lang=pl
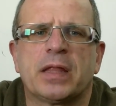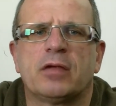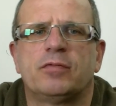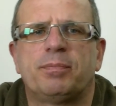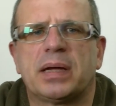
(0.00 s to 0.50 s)

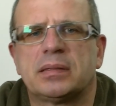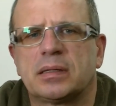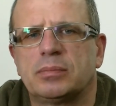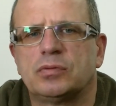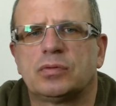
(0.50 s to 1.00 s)

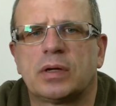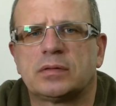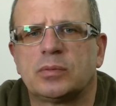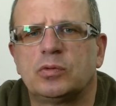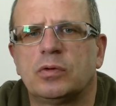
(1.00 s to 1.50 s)
wypadek był z
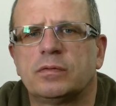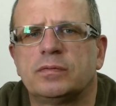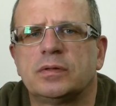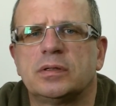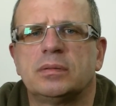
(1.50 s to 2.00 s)
urazem
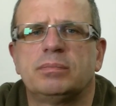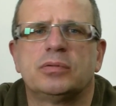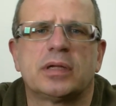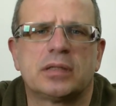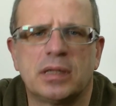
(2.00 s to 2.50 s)
głowy, był
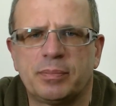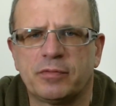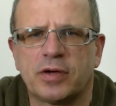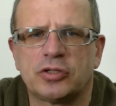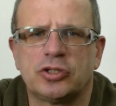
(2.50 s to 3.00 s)
na tyle
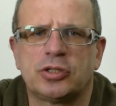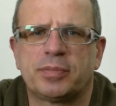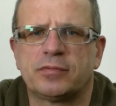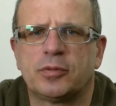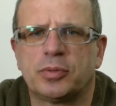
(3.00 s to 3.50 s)
poważny, że
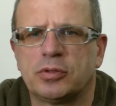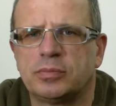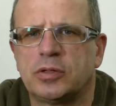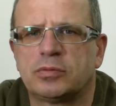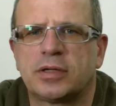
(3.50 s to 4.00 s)

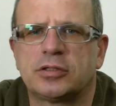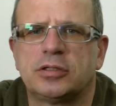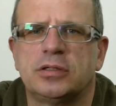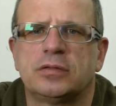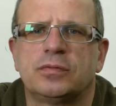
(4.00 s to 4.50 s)
prawdopodobnie
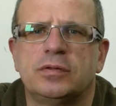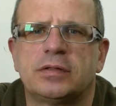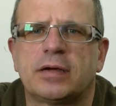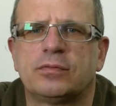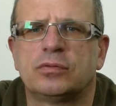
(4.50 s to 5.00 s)
utraci swój
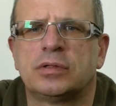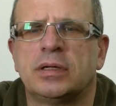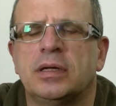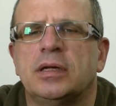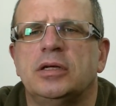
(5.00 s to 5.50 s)
zawód
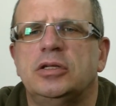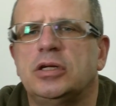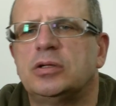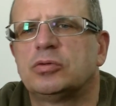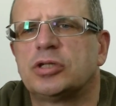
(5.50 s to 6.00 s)
i
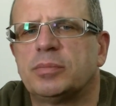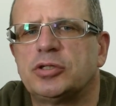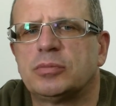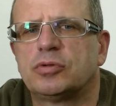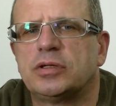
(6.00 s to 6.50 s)
nigdy już nie
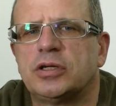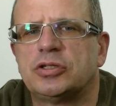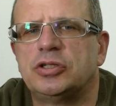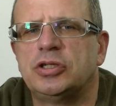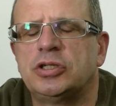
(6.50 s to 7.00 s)
będzie mógł
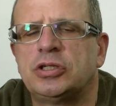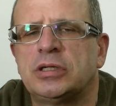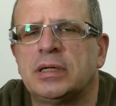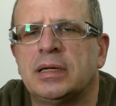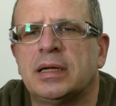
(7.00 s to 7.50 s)

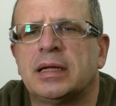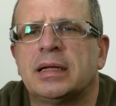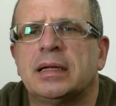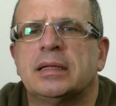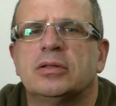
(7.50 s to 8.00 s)
jeździć
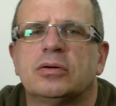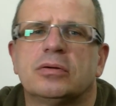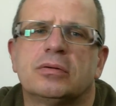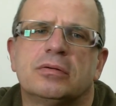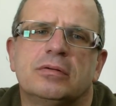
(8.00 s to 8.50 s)

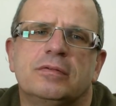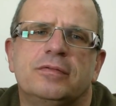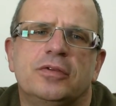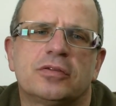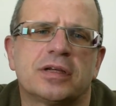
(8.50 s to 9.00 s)
no,
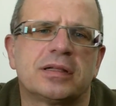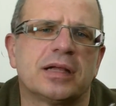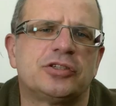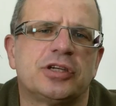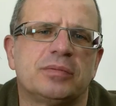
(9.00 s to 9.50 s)
wniosek
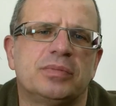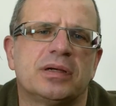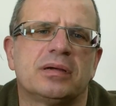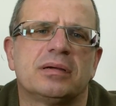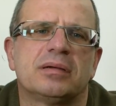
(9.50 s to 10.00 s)
dla
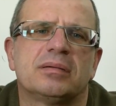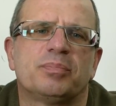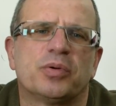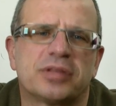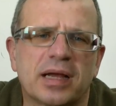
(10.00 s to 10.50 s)
Ciebie,
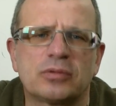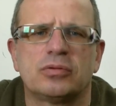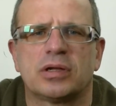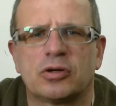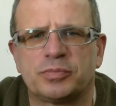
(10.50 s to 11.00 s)
potraktuj
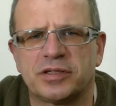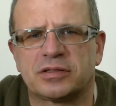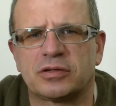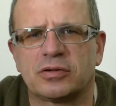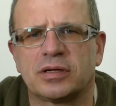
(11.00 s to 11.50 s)
to jako
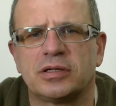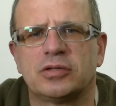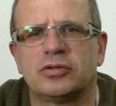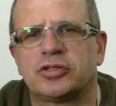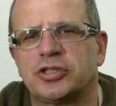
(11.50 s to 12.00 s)
przestrogę i
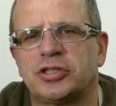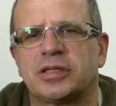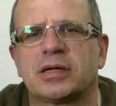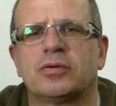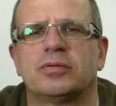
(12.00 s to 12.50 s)
jednocześnie
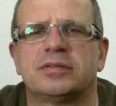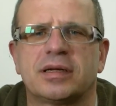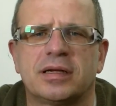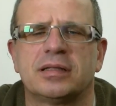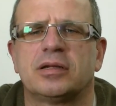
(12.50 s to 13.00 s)
taką
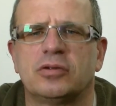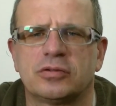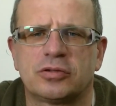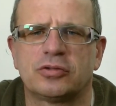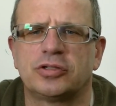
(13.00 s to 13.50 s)
zachętę do
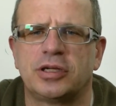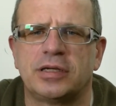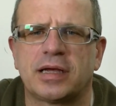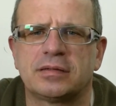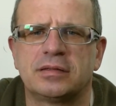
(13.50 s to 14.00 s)
ostrożnej
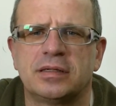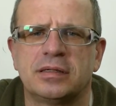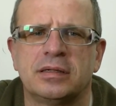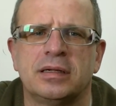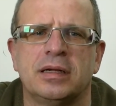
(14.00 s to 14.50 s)

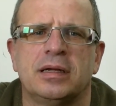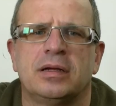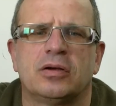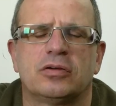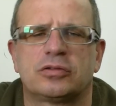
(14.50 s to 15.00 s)
jazdy,
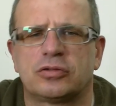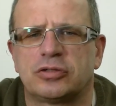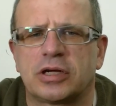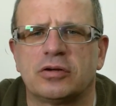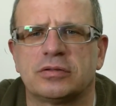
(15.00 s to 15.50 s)

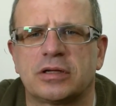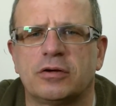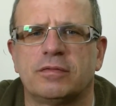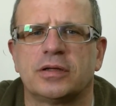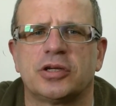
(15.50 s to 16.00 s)
ostrożnego
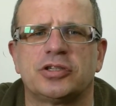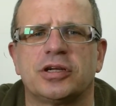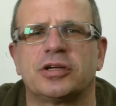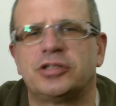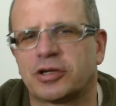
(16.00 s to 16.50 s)
zachowania
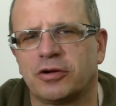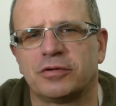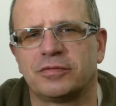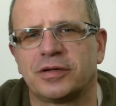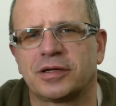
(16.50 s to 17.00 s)
się
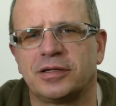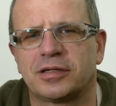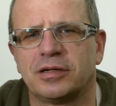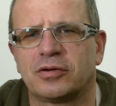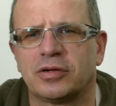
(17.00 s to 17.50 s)
gdziekolwiek, nie
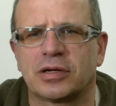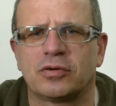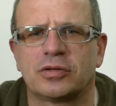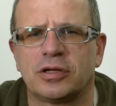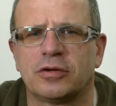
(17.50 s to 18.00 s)
tylko
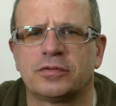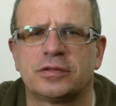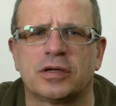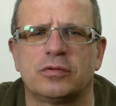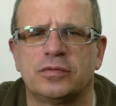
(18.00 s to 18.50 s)
jako
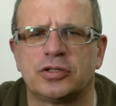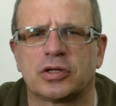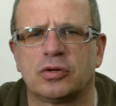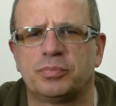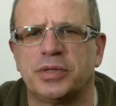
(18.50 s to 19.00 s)
kierowca, również
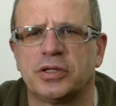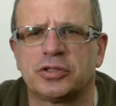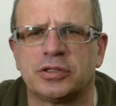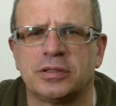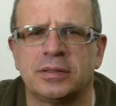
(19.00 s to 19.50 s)
jako
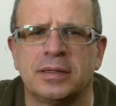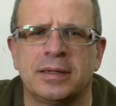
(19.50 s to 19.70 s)
pieszy.